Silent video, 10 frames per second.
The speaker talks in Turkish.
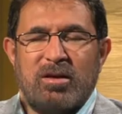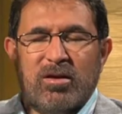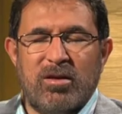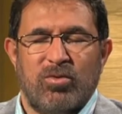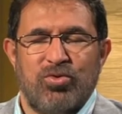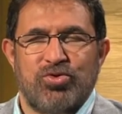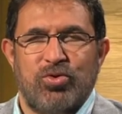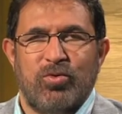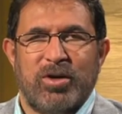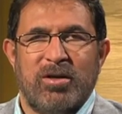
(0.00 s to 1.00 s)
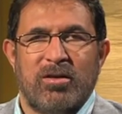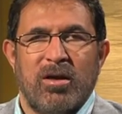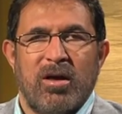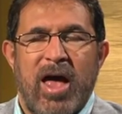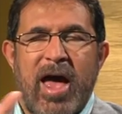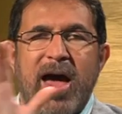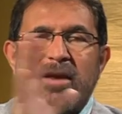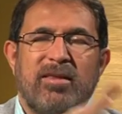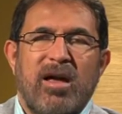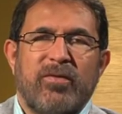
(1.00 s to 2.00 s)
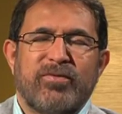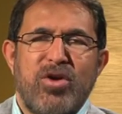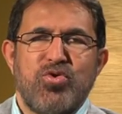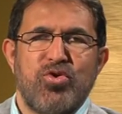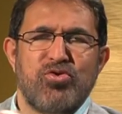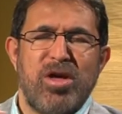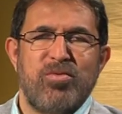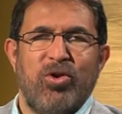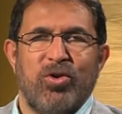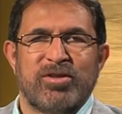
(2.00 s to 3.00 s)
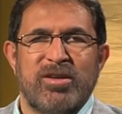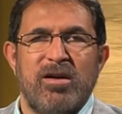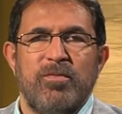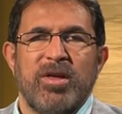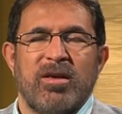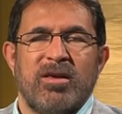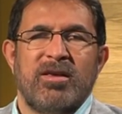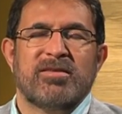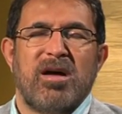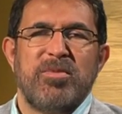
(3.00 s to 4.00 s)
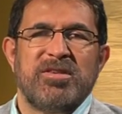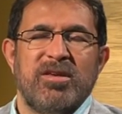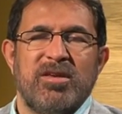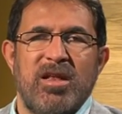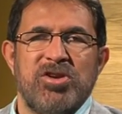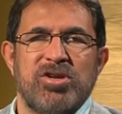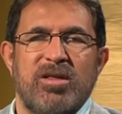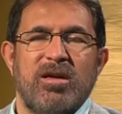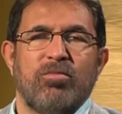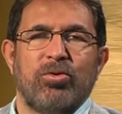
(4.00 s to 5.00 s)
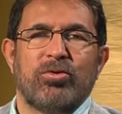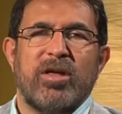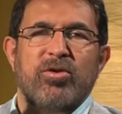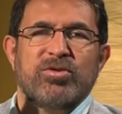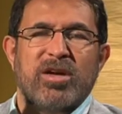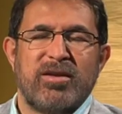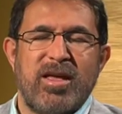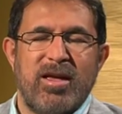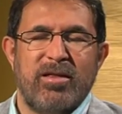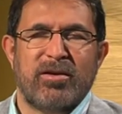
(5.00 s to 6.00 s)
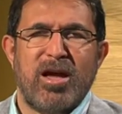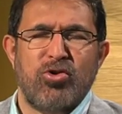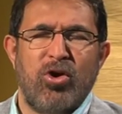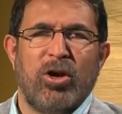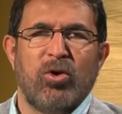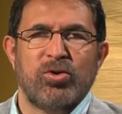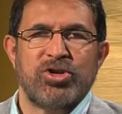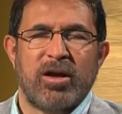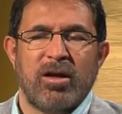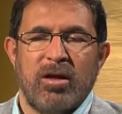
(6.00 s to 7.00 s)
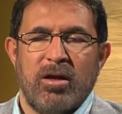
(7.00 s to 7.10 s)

e, düştüğü vakit her taraftan görünebiliyorsa İsa Mesih'in gelişi de bulutlar üzerinde Hı. gelirken öyle olacak.